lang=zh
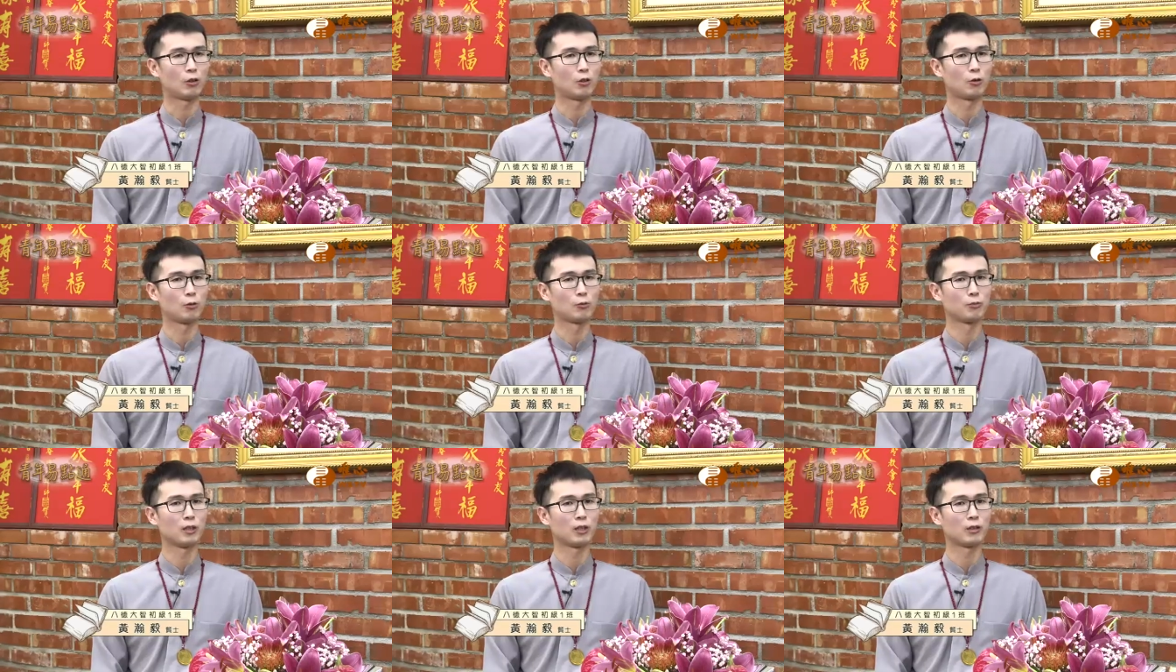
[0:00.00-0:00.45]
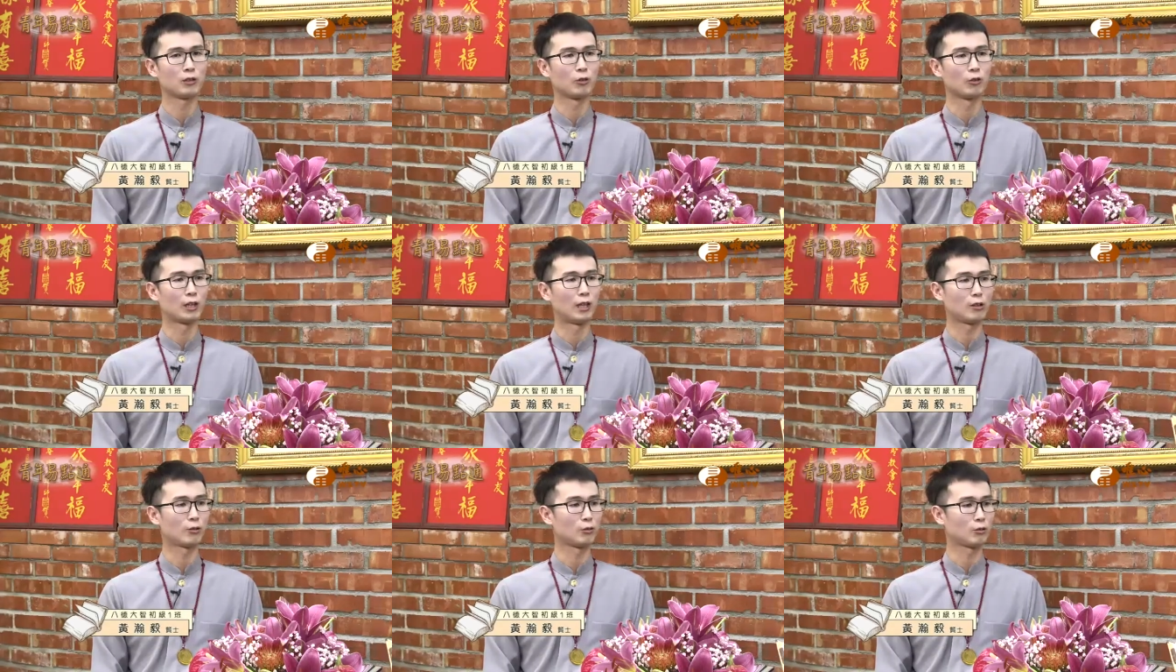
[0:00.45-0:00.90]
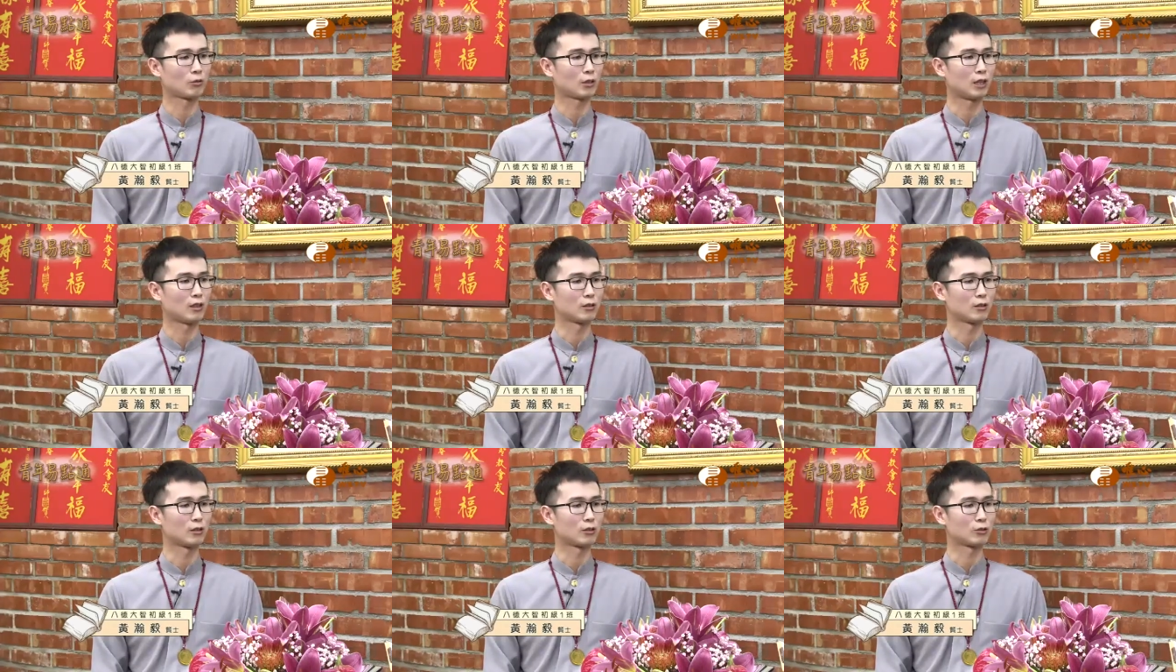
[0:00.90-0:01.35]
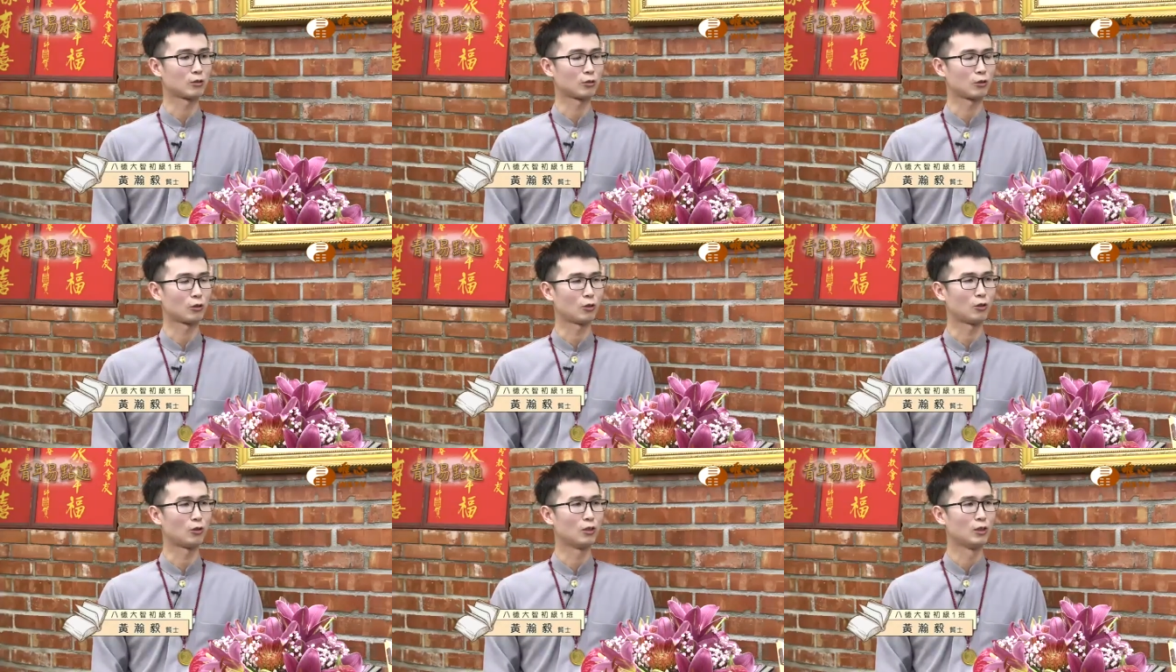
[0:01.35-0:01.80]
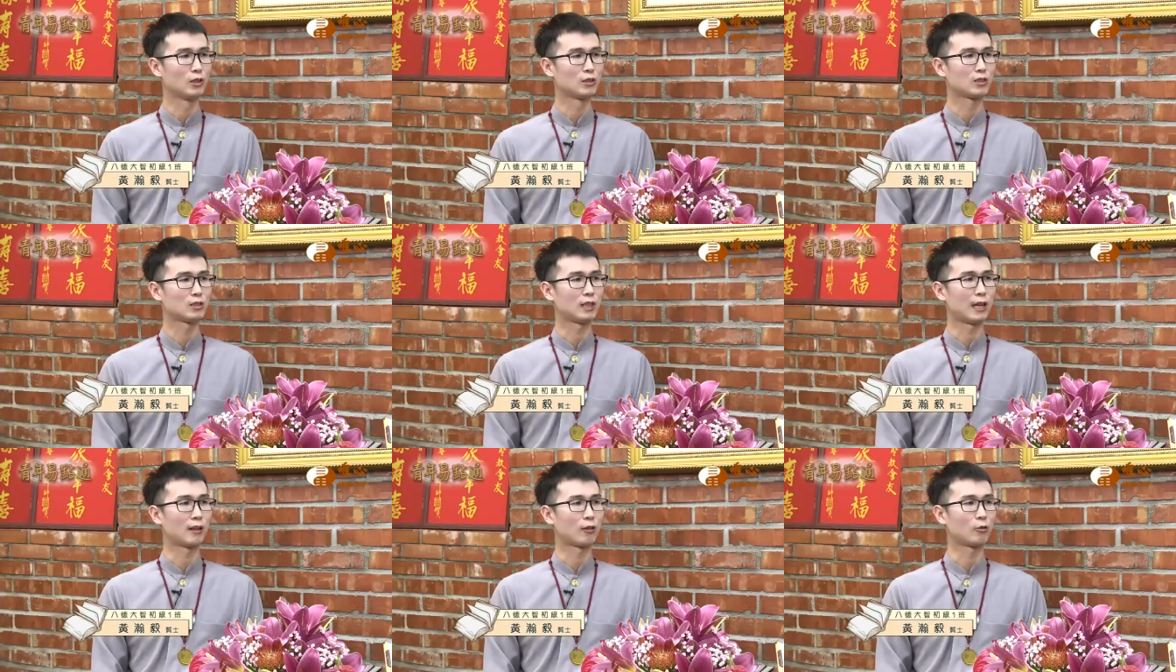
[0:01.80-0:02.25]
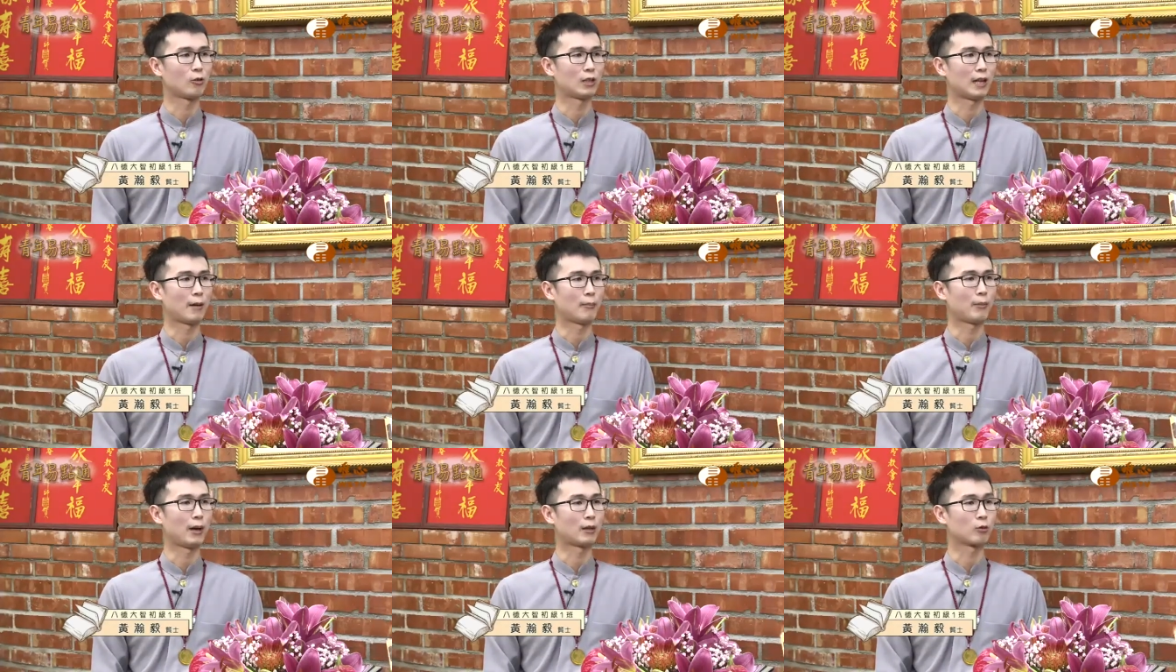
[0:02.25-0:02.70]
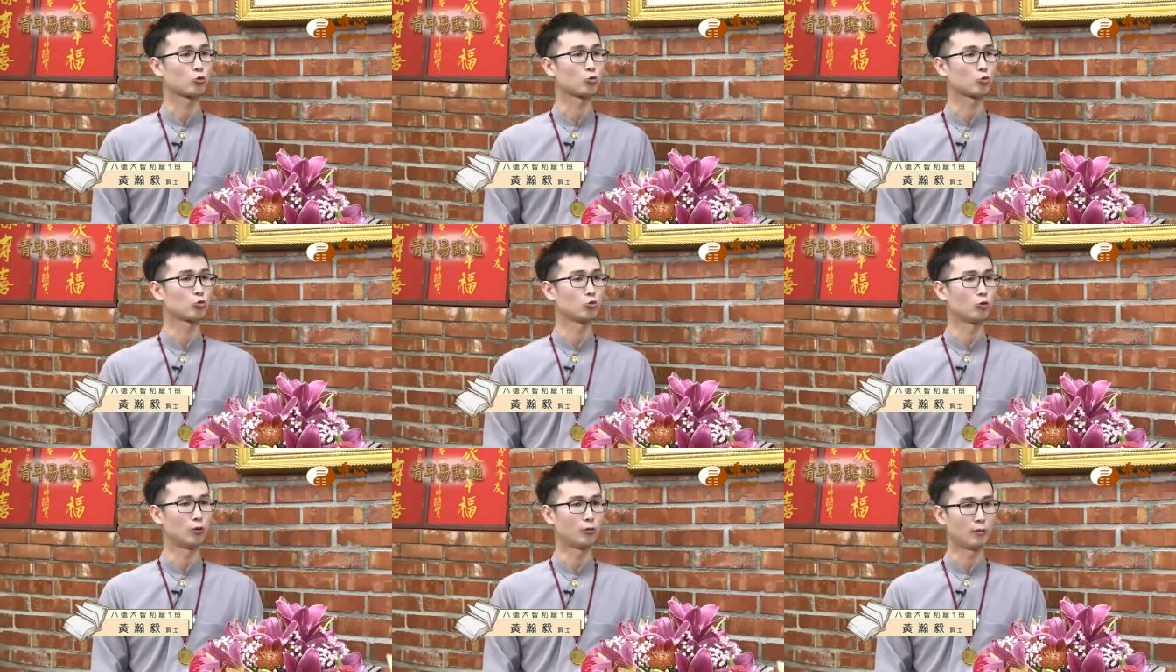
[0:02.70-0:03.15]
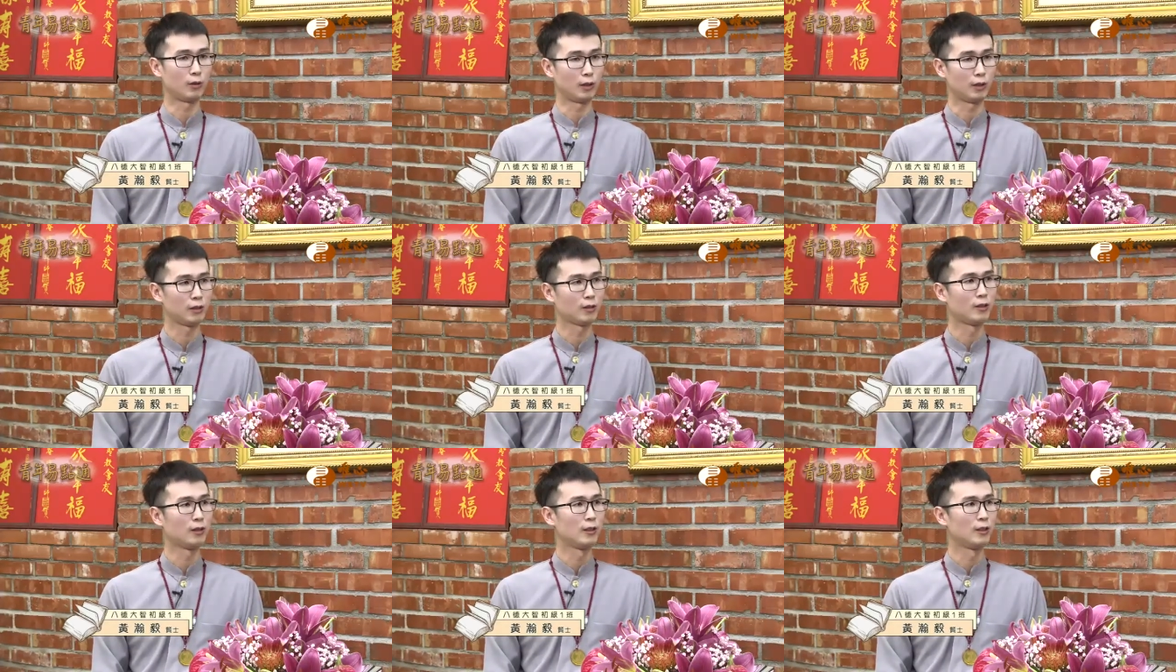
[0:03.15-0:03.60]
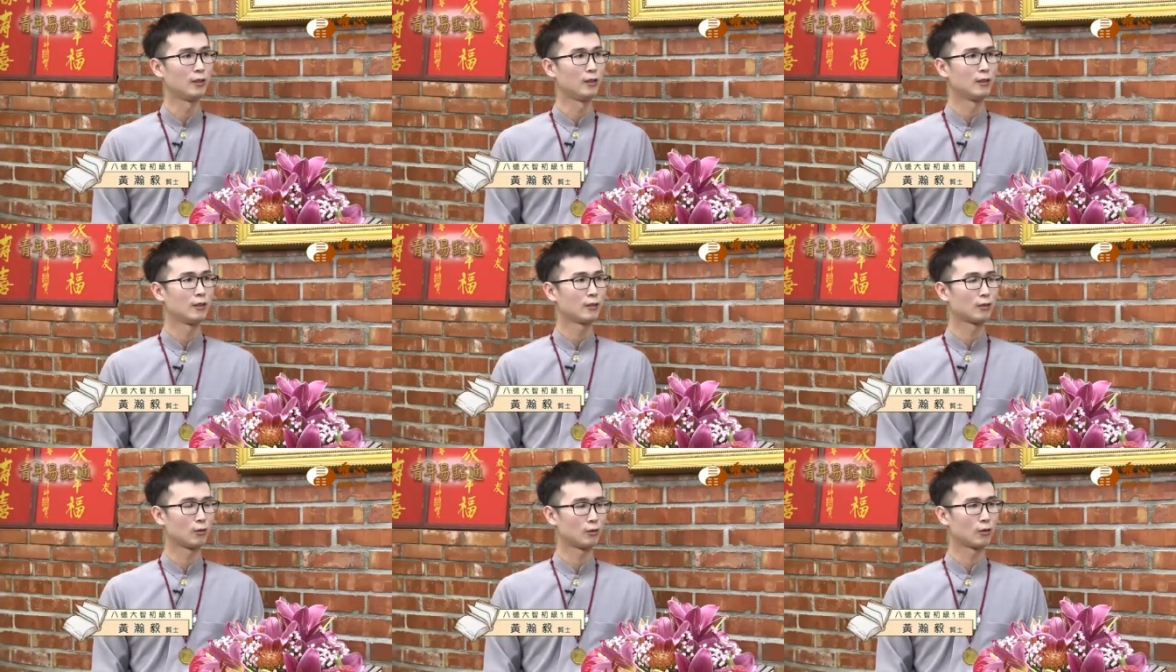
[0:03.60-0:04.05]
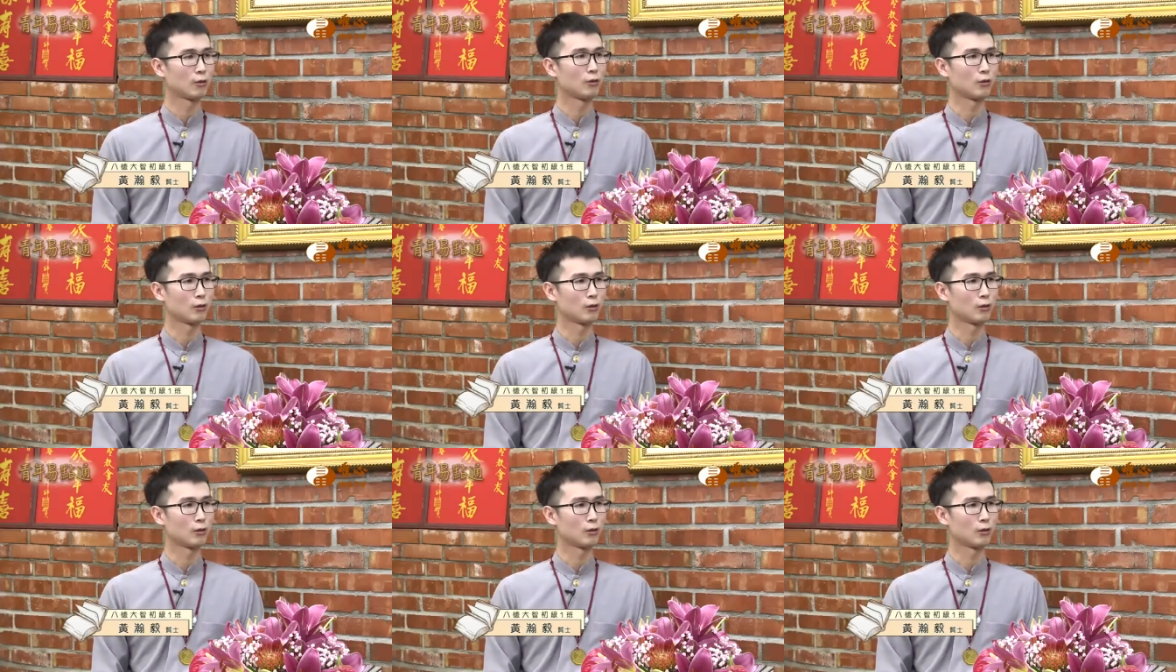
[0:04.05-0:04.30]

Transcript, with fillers: 后面有要用到的时候，自然会来帮助我。嗯，对